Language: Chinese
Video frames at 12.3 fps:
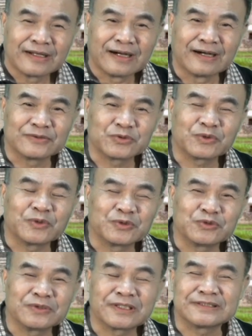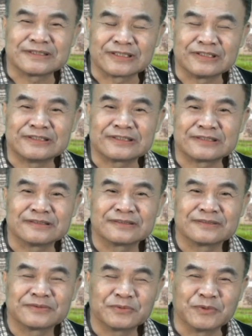呃，如果我需要几个律师，
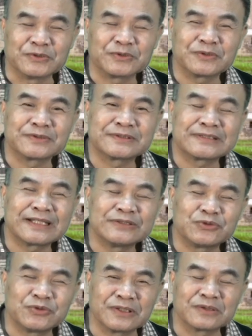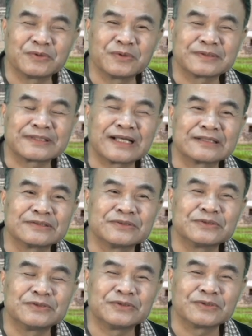我就在全国
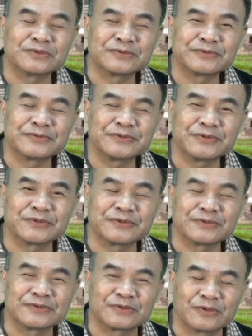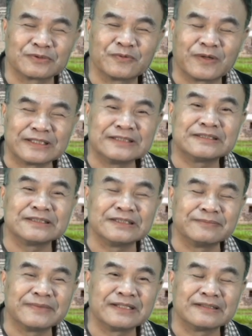当中就从法律系
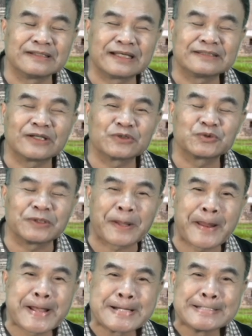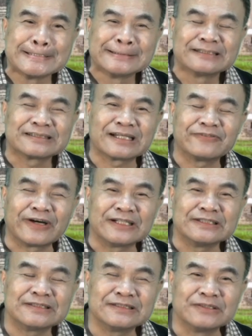里面来挑选，在法
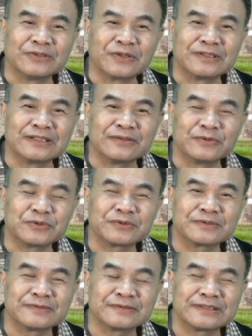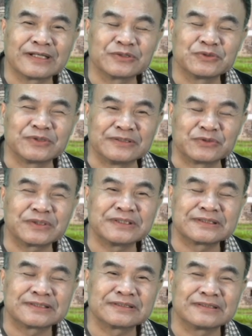律系里头呢，我就挑选
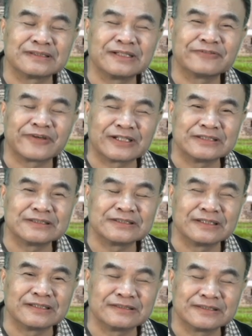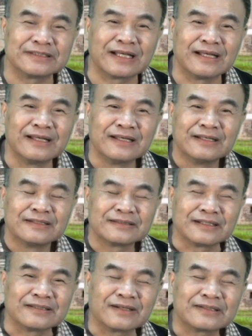最适合练法律系的人进来。
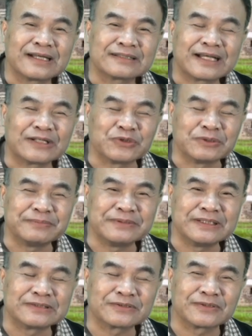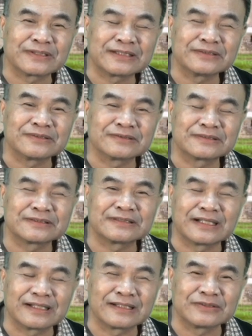等到他大学毕业之后，他就
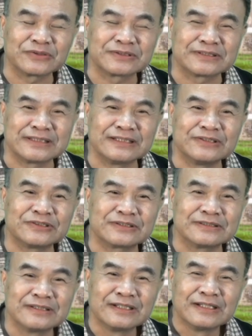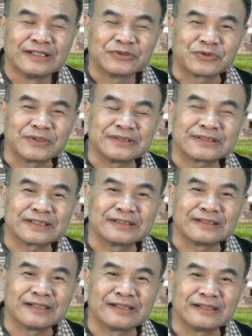自然而然就职业律师。所以这
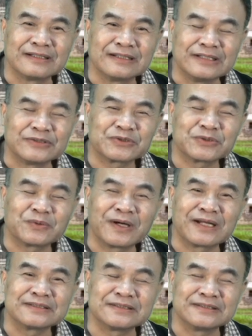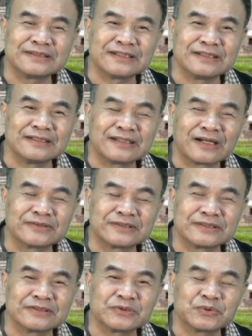个，也就是我们是建立一套
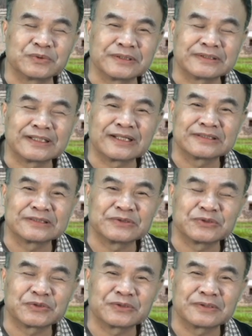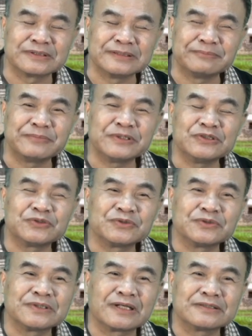制度，这套制度就是说，你必
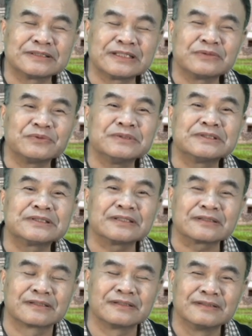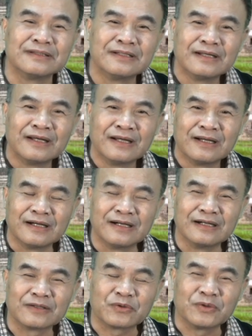须要先预测，
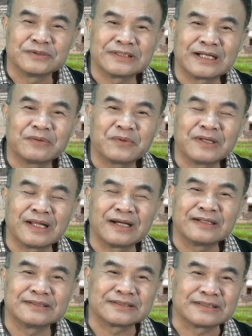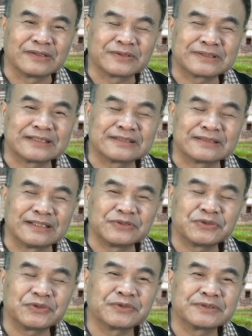呃，国家未来二十年或三十年
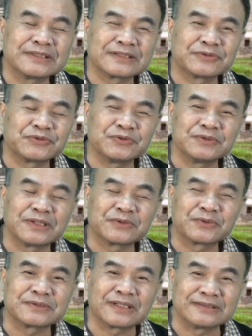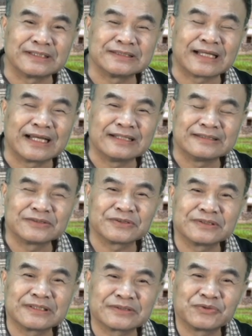究竟需要多少人才，
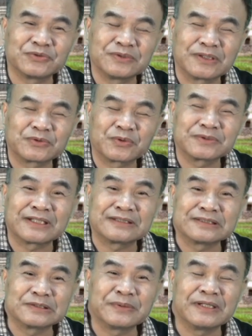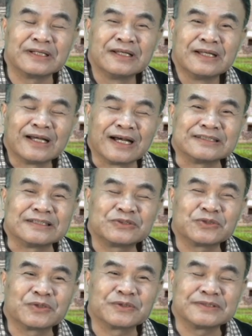究竟需要多少职位，而且
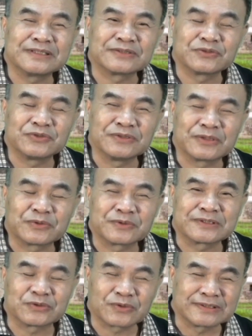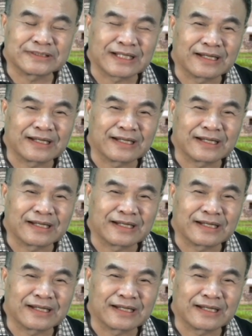究竟需要多少专